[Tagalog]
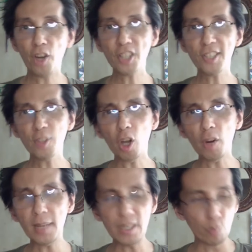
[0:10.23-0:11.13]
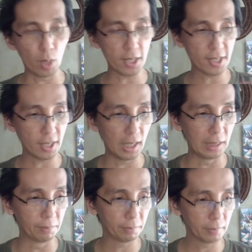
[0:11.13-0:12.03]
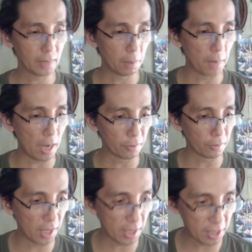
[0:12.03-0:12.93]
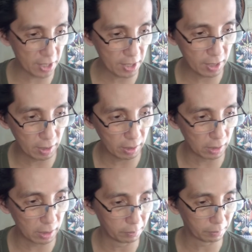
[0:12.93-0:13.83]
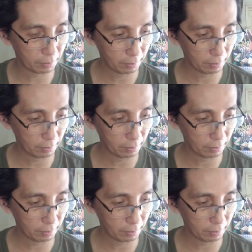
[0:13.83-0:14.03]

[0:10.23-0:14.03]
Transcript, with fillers: First story was um, about this um,